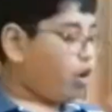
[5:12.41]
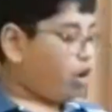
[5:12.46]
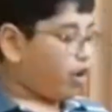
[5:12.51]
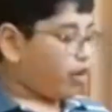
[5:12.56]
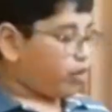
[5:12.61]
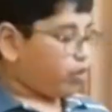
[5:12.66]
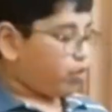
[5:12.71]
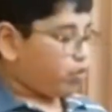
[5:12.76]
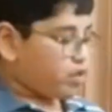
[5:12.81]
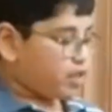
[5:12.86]

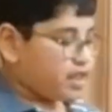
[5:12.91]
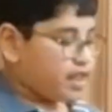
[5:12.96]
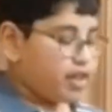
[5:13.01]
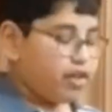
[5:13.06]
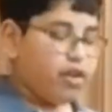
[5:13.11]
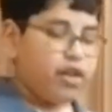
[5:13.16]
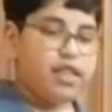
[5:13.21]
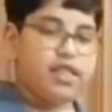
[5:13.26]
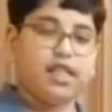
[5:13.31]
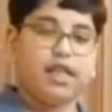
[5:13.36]
और उसकी
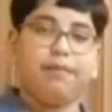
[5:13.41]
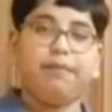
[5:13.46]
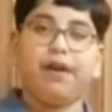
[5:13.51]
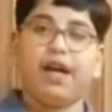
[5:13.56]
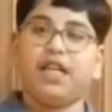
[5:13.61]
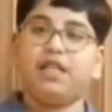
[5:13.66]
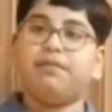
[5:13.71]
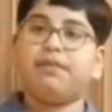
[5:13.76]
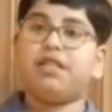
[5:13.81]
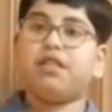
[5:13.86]
और इसकी
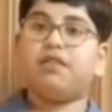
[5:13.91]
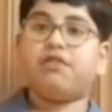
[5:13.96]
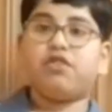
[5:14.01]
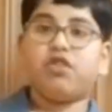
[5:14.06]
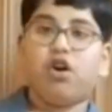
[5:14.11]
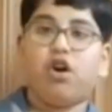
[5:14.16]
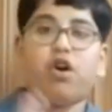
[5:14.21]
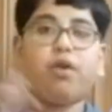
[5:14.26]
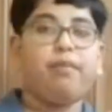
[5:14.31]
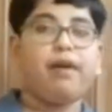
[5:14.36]
प्राइस में सिर्फ
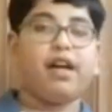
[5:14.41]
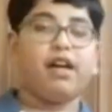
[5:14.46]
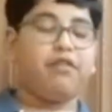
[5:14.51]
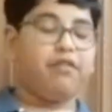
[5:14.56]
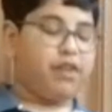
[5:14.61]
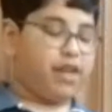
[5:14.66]
सौ रुपये का